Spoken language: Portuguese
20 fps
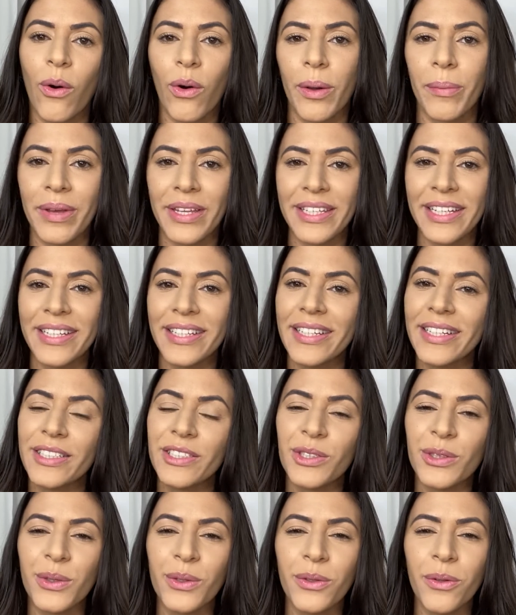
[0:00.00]
Oi
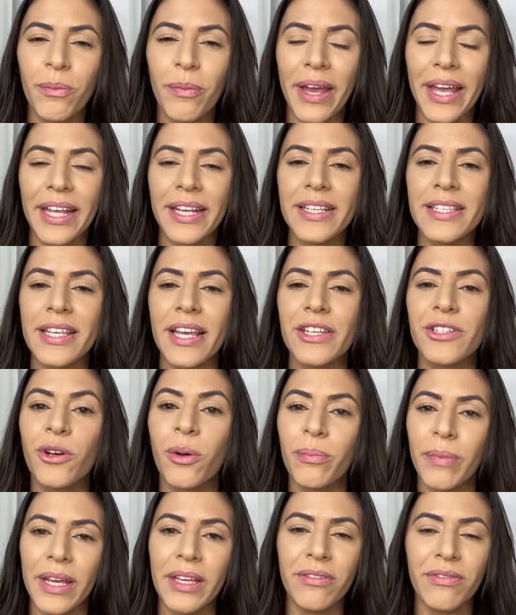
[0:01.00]
meninas, tudo bem?
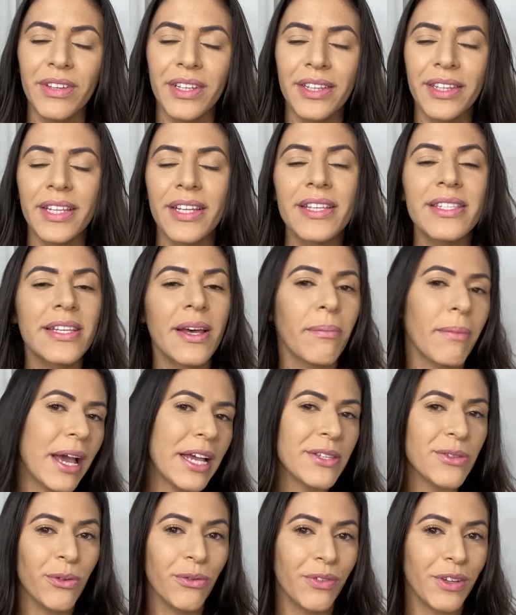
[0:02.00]
Sejam bem-vindas a
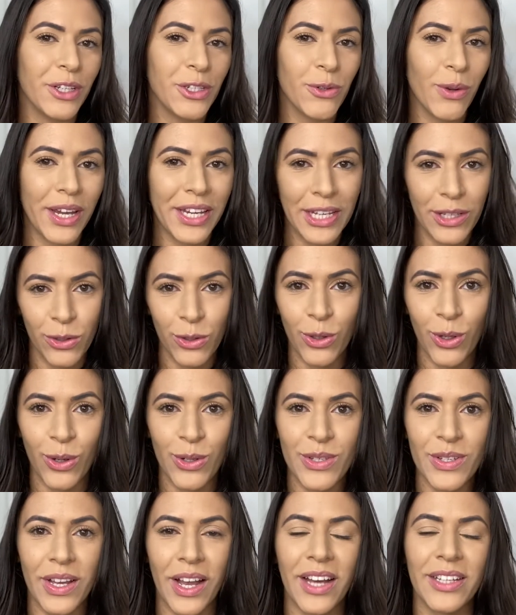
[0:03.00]
mais um vídeo aqui no
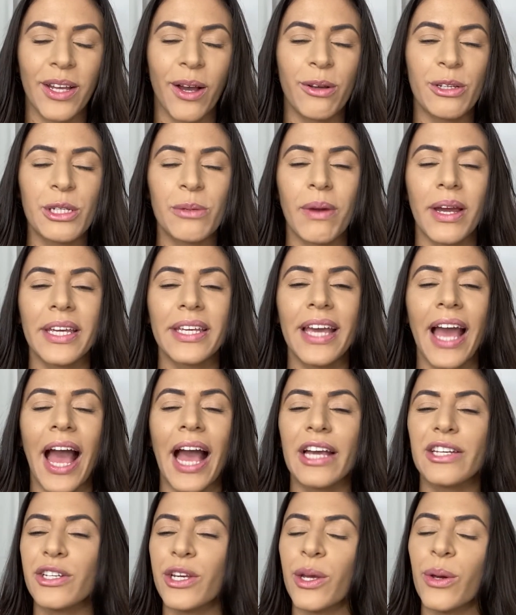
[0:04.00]
nosso canal de
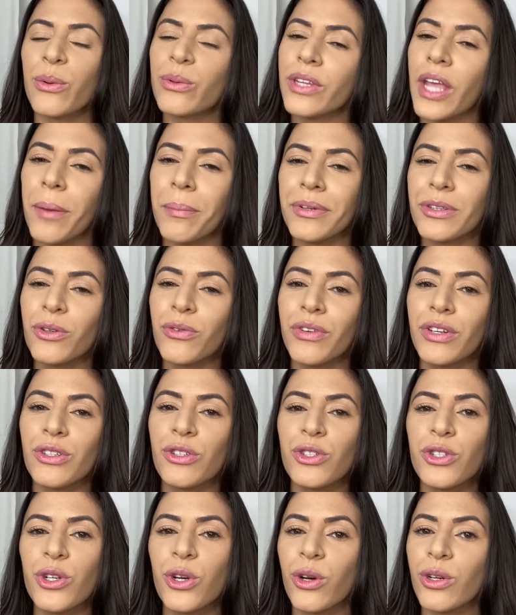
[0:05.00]
maquiagem. O tema do
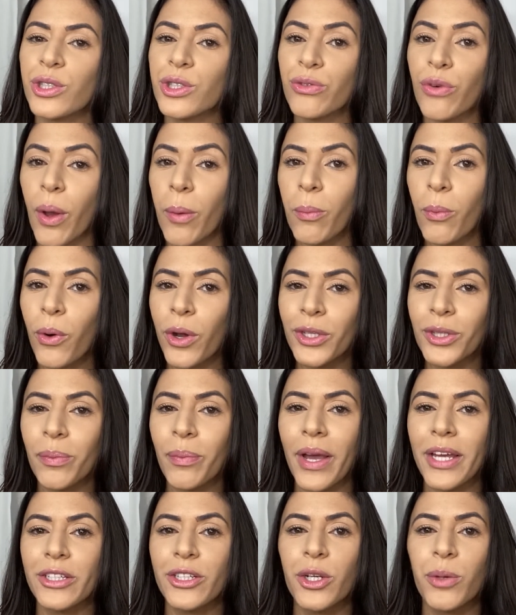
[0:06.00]
vídeo de hoje foi muito
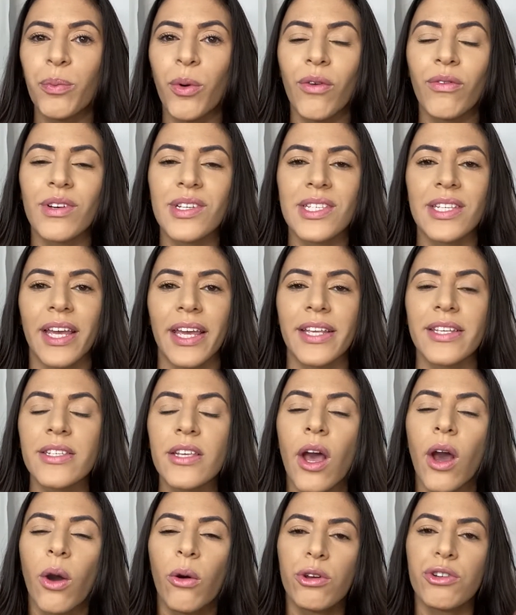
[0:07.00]
pedido por vocês.